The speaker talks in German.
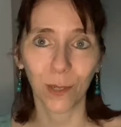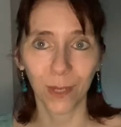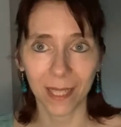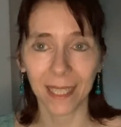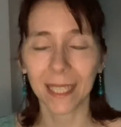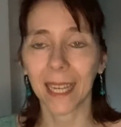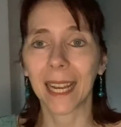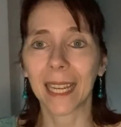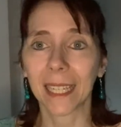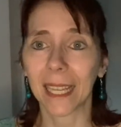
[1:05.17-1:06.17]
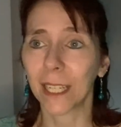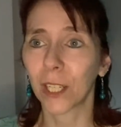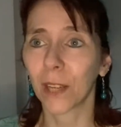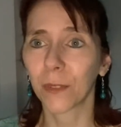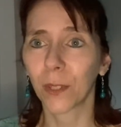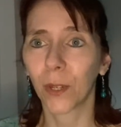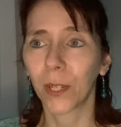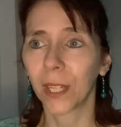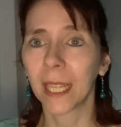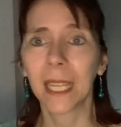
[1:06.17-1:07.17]
gesagt, Leidenschaften
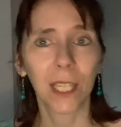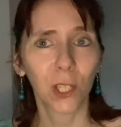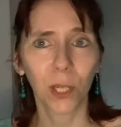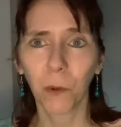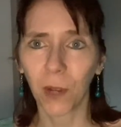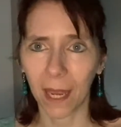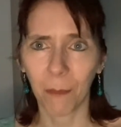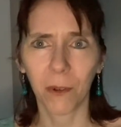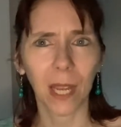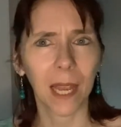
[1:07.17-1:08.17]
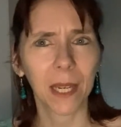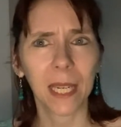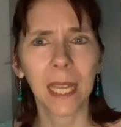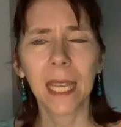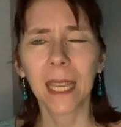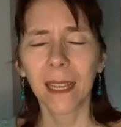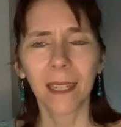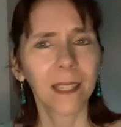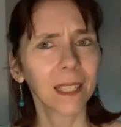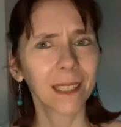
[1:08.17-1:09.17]
können die Stimmung heben und ein,
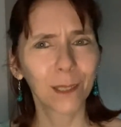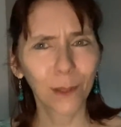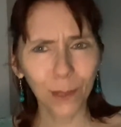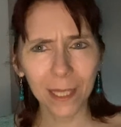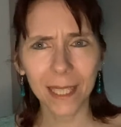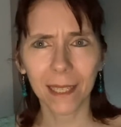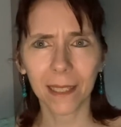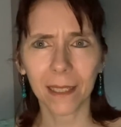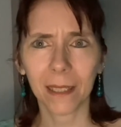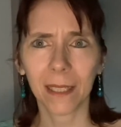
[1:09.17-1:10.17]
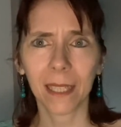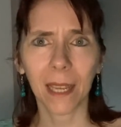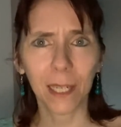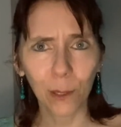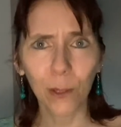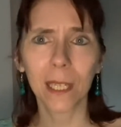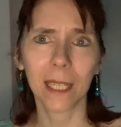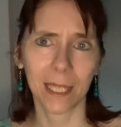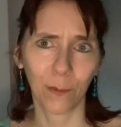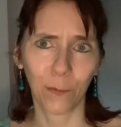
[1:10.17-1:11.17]
glücklicher, ein
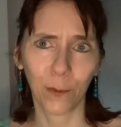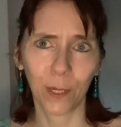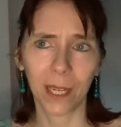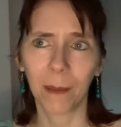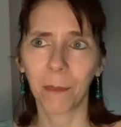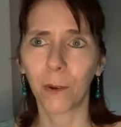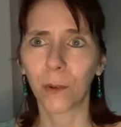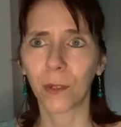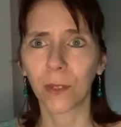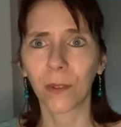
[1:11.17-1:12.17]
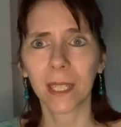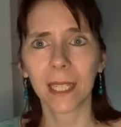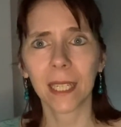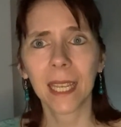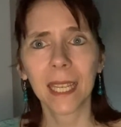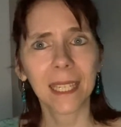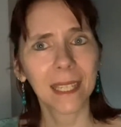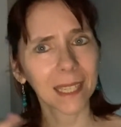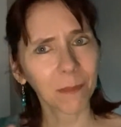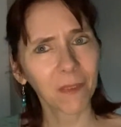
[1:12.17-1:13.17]
glückliches Gefühl geben und, und
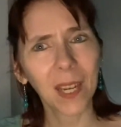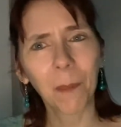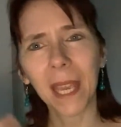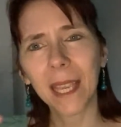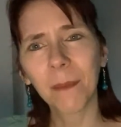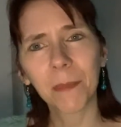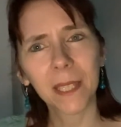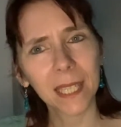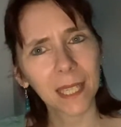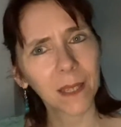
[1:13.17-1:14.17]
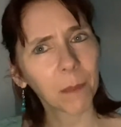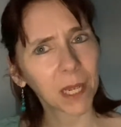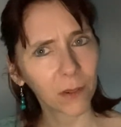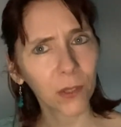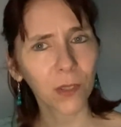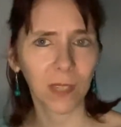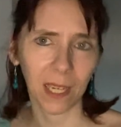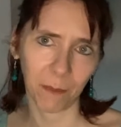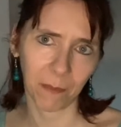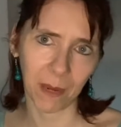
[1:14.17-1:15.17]
dass man wieder mehr in, sich in der Balance
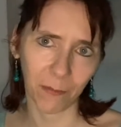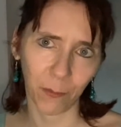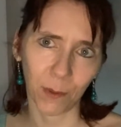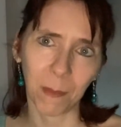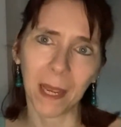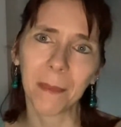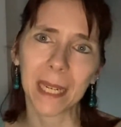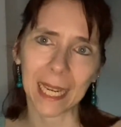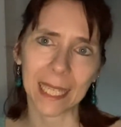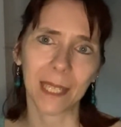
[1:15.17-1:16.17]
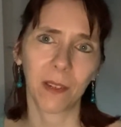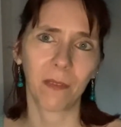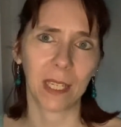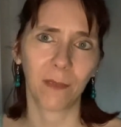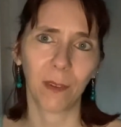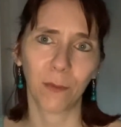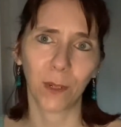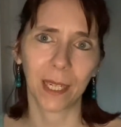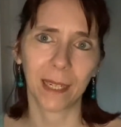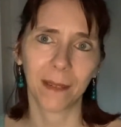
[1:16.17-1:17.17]
wieder mehr fühlt, mehr im Gleichgewicht wie vorher.